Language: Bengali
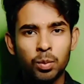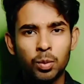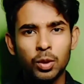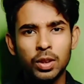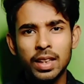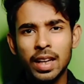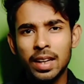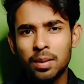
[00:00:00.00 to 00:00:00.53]

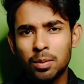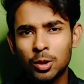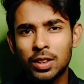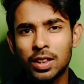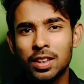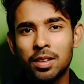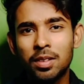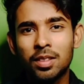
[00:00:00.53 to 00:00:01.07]
প্রতিটা
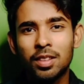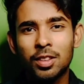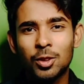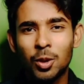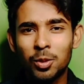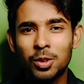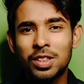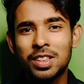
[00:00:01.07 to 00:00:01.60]
ইমোশনের
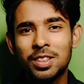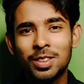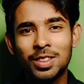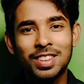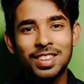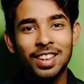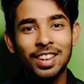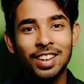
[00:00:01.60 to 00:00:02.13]
সমষ্টি
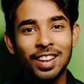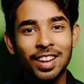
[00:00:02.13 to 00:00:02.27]
হচ্ছে